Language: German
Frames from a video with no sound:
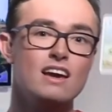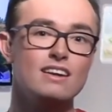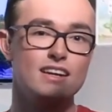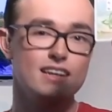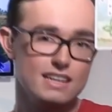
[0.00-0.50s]

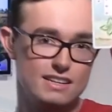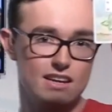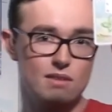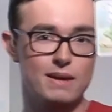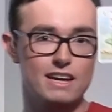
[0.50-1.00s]
den
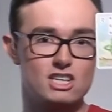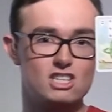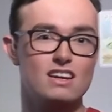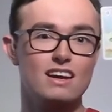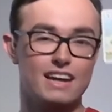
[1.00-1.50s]
richtigen
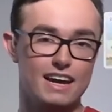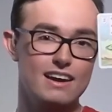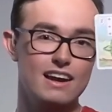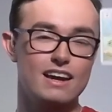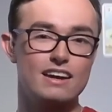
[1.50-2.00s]
Mensch
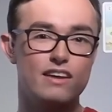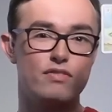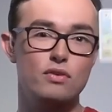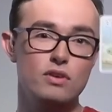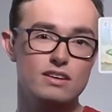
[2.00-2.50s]
kennenlernen, der
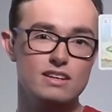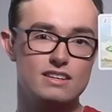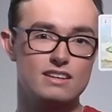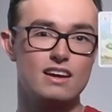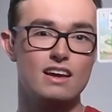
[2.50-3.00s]
für dich